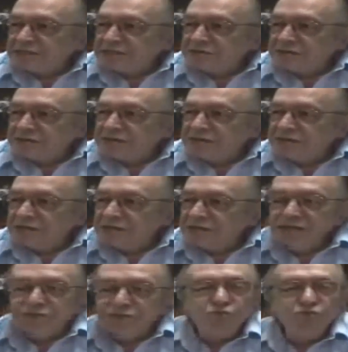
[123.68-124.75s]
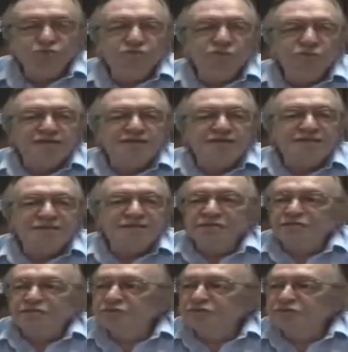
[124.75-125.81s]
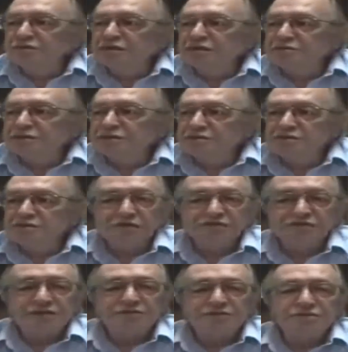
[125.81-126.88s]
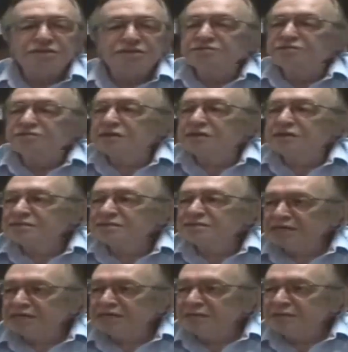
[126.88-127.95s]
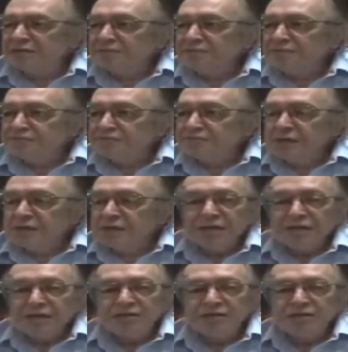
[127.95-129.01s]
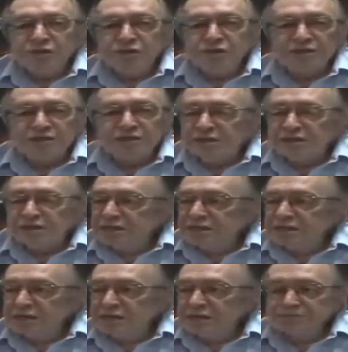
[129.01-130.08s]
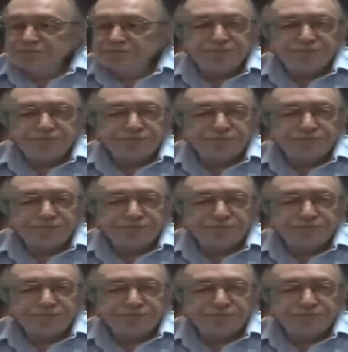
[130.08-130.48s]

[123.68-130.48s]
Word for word: tá certo? E tudo mais que está envolvido na situação, a frase não significa mais nada. Isso quer dizer que